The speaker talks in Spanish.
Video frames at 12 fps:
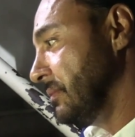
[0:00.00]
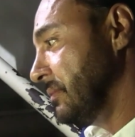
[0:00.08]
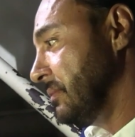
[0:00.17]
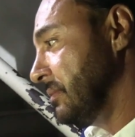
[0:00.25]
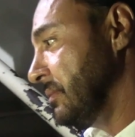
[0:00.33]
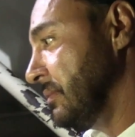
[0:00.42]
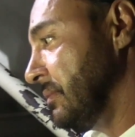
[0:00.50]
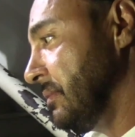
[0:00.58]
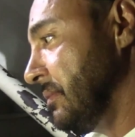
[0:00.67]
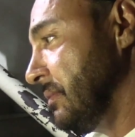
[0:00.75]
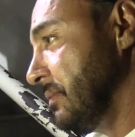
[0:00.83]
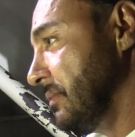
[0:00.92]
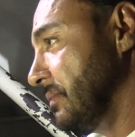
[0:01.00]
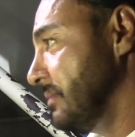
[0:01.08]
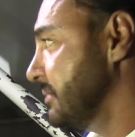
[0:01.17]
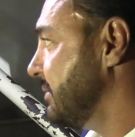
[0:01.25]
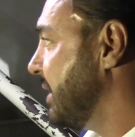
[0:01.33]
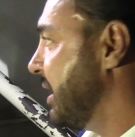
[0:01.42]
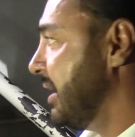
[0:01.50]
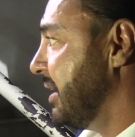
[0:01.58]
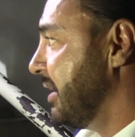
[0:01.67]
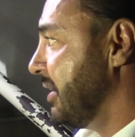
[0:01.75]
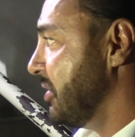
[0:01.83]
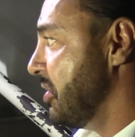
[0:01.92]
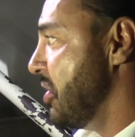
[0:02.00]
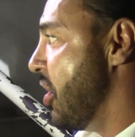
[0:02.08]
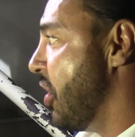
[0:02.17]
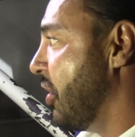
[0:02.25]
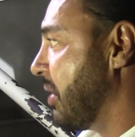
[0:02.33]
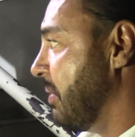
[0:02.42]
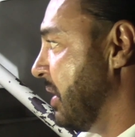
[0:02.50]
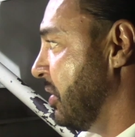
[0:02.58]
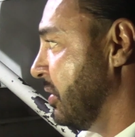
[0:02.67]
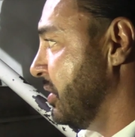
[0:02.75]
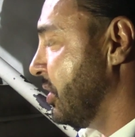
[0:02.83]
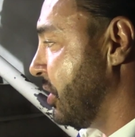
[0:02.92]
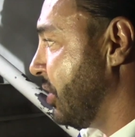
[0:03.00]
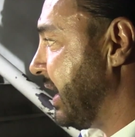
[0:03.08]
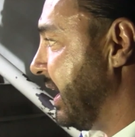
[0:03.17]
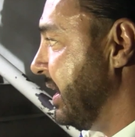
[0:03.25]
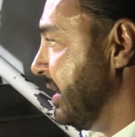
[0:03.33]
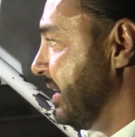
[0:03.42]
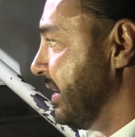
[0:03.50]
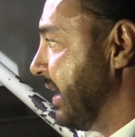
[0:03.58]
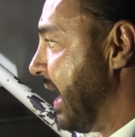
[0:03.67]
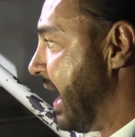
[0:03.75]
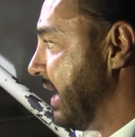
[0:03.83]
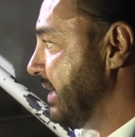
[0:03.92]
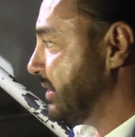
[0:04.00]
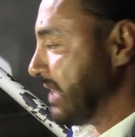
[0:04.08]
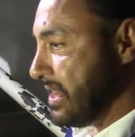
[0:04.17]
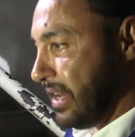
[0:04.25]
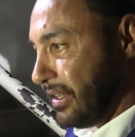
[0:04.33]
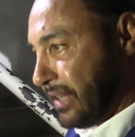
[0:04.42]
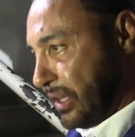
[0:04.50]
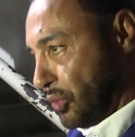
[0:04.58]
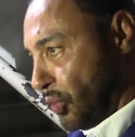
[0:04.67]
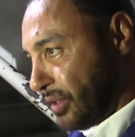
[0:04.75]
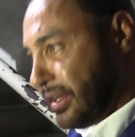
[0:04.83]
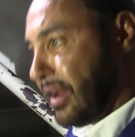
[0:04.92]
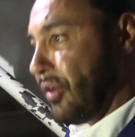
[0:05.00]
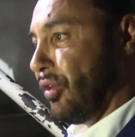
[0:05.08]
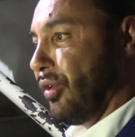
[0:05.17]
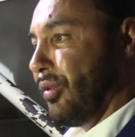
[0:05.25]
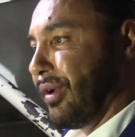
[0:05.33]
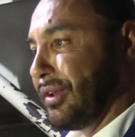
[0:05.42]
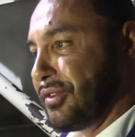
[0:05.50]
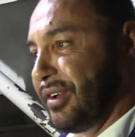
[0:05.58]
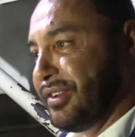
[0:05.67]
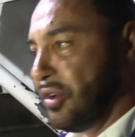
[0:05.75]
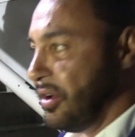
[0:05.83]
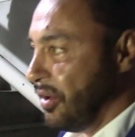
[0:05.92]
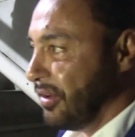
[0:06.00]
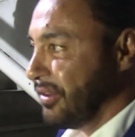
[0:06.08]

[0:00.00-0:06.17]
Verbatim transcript: kit donde viniera un calzón de ella y un calzón no, hermano, yo creo que ahí tendrías que tú hacer la colaboración, yo no.